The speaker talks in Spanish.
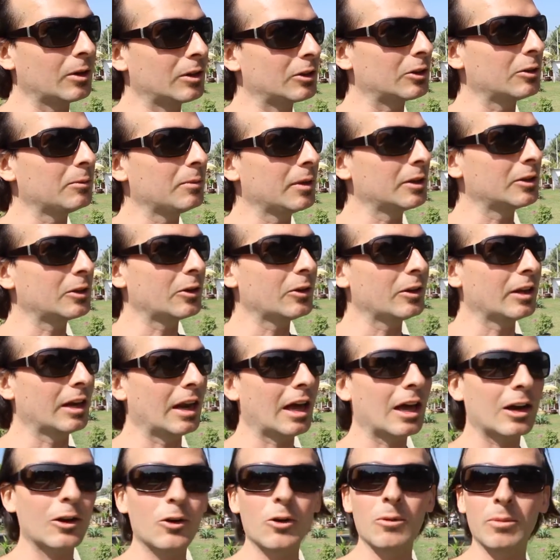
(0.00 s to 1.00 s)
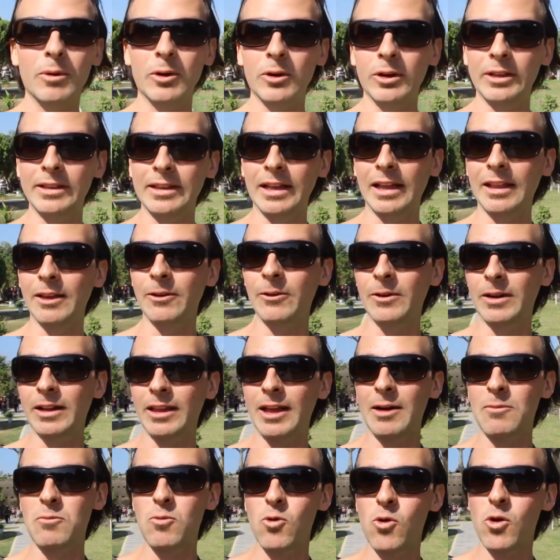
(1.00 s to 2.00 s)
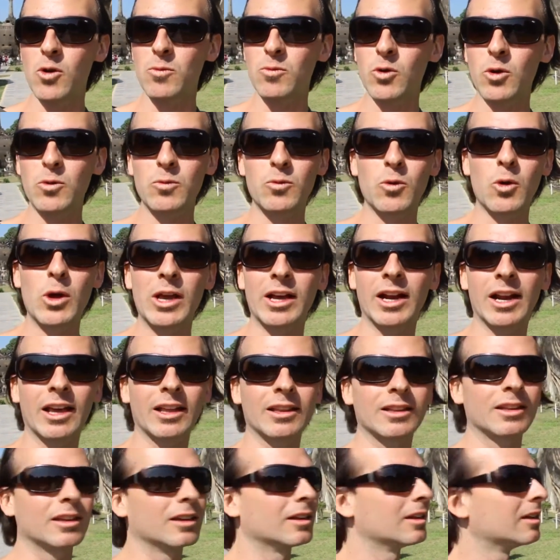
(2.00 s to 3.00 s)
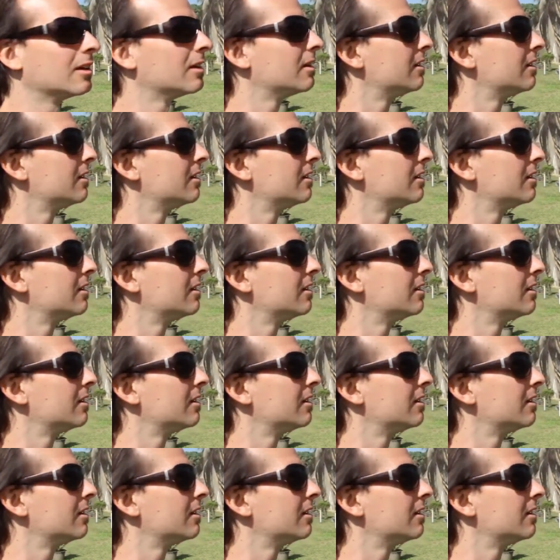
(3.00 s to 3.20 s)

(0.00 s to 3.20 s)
cuántos metros de largo, pero está de verdad muy muy muy grande.